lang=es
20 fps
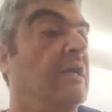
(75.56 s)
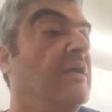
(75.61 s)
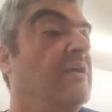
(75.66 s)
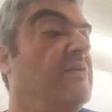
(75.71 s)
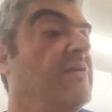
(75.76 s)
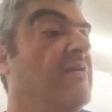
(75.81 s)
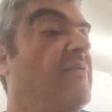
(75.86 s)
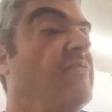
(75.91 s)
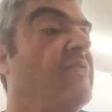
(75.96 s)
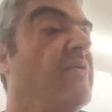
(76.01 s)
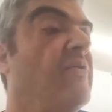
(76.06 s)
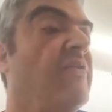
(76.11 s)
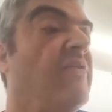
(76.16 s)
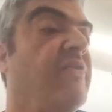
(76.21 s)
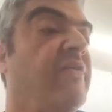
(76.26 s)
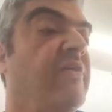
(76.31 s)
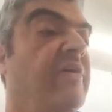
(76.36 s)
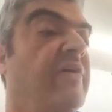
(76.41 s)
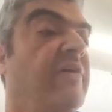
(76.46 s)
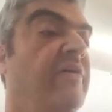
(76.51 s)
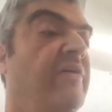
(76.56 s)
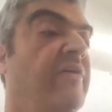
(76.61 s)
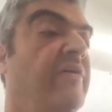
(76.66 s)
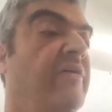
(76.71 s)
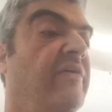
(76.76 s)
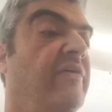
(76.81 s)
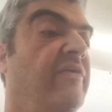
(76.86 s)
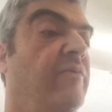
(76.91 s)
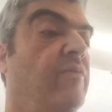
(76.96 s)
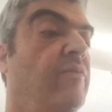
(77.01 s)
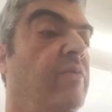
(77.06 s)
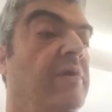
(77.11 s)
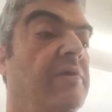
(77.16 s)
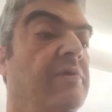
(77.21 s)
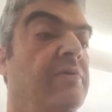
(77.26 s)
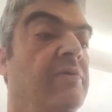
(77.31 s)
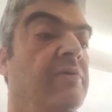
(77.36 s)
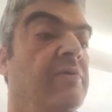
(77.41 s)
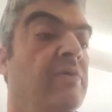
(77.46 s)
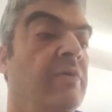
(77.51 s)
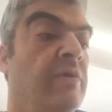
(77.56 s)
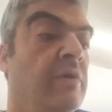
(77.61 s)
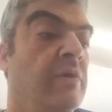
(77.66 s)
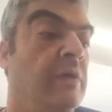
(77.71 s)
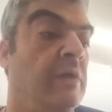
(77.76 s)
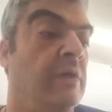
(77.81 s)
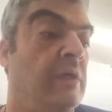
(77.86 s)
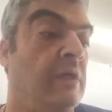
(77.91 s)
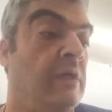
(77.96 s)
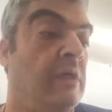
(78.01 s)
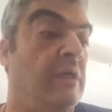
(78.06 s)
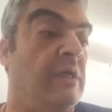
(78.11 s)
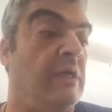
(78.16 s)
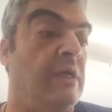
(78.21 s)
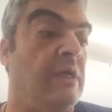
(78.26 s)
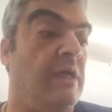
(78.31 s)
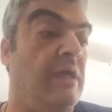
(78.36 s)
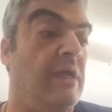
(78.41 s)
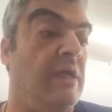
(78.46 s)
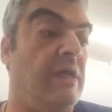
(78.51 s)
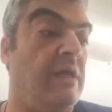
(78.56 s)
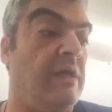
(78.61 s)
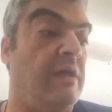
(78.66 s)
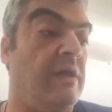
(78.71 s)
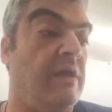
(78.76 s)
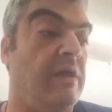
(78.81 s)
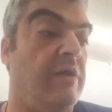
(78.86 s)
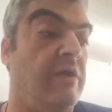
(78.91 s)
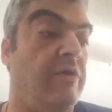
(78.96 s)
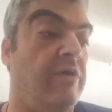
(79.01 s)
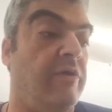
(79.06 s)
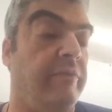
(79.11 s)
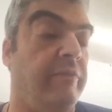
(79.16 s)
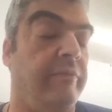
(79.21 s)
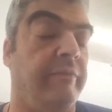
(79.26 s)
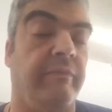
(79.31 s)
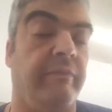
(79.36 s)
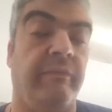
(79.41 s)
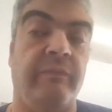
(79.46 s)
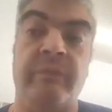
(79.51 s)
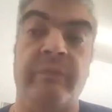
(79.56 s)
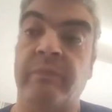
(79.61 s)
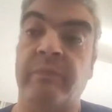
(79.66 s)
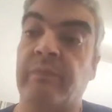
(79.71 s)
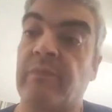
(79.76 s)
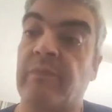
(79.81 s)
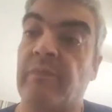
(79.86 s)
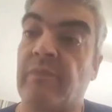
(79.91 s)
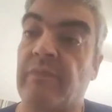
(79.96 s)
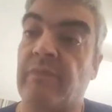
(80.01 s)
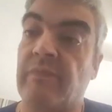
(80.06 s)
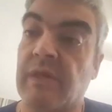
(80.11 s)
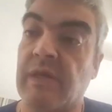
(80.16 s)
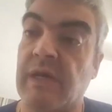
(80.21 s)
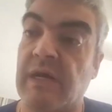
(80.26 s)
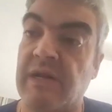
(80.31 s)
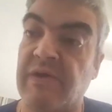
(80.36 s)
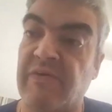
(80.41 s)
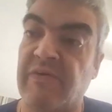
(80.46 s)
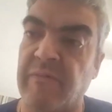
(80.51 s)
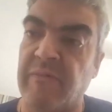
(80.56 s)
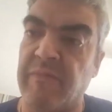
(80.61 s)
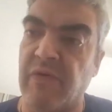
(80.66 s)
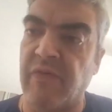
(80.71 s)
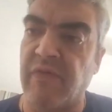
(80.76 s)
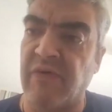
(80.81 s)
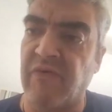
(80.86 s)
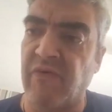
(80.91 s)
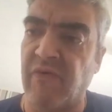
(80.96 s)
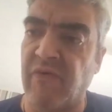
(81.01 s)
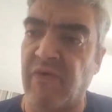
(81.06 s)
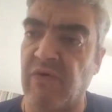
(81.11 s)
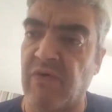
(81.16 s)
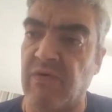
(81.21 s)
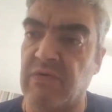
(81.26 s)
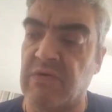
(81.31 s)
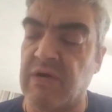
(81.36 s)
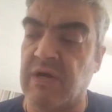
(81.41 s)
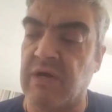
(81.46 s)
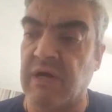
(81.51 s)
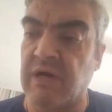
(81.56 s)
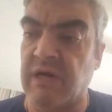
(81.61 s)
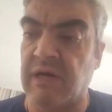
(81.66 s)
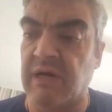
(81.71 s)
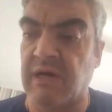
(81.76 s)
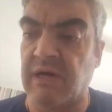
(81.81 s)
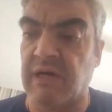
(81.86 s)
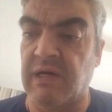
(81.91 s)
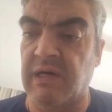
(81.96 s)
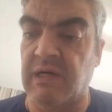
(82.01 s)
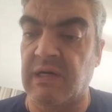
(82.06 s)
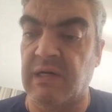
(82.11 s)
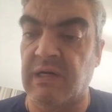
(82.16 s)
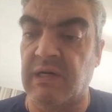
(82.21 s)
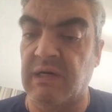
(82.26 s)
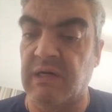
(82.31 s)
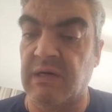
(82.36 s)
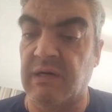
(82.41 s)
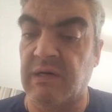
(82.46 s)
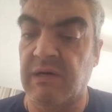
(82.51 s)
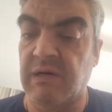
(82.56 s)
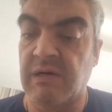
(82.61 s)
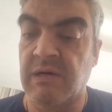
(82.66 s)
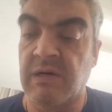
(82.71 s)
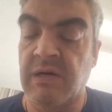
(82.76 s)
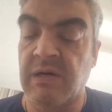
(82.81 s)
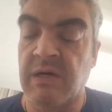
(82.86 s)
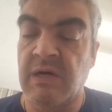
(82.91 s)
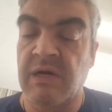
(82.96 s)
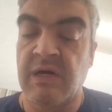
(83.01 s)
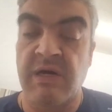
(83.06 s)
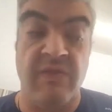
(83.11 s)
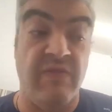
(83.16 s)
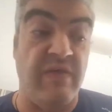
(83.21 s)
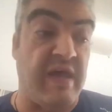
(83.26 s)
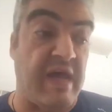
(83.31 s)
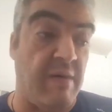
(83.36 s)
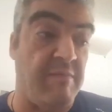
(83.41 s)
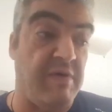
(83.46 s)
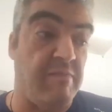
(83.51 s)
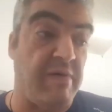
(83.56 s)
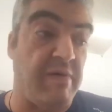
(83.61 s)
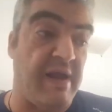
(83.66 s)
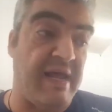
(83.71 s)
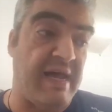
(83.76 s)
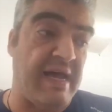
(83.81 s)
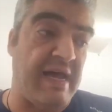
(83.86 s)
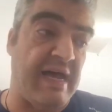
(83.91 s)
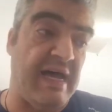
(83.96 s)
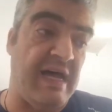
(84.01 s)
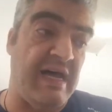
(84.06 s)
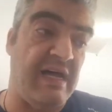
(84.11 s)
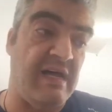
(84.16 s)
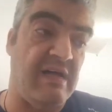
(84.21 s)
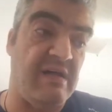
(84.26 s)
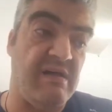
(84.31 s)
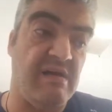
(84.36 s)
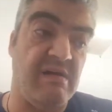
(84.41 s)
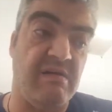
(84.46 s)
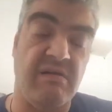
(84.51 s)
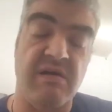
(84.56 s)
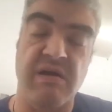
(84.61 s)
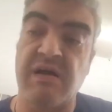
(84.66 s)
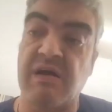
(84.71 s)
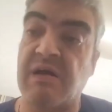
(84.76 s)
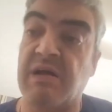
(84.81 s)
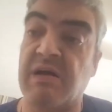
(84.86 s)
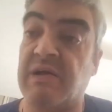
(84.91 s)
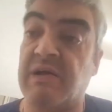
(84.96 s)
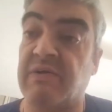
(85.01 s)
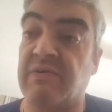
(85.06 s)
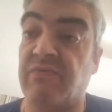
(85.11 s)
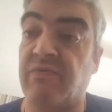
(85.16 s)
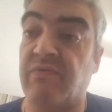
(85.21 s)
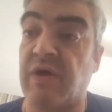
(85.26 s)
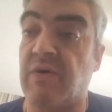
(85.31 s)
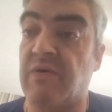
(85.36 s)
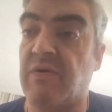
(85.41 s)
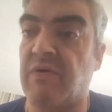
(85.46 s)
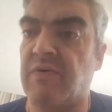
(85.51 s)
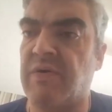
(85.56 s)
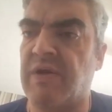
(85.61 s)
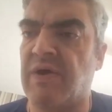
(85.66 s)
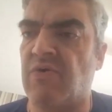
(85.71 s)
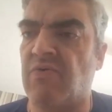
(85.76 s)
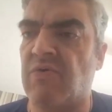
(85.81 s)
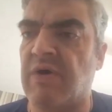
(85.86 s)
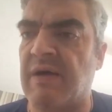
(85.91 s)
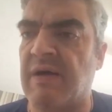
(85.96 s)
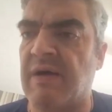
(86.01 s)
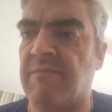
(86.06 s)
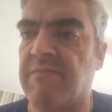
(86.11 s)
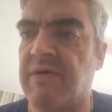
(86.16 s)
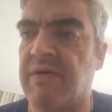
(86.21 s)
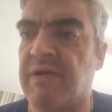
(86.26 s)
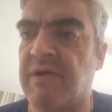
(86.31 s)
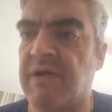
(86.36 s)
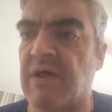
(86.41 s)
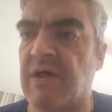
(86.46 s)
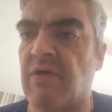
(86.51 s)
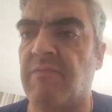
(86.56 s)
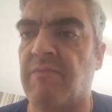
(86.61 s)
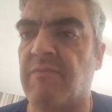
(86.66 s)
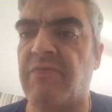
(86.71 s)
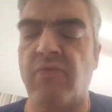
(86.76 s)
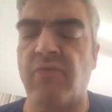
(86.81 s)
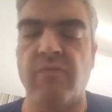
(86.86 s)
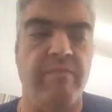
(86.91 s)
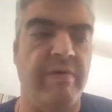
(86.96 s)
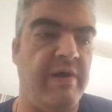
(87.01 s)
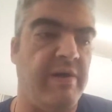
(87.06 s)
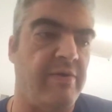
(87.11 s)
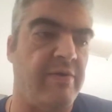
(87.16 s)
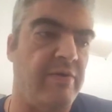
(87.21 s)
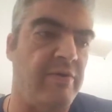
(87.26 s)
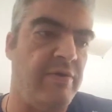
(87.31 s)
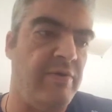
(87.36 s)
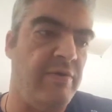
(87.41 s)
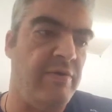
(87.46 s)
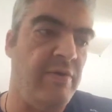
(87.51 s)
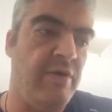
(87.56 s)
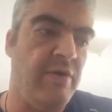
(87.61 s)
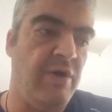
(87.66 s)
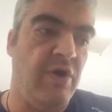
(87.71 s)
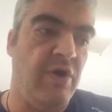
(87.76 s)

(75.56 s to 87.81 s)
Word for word: Y entonces, bueno, eh, en este proceso eh, dejé a mi pareja, eh, fui a vivir a un camping, adopté un perro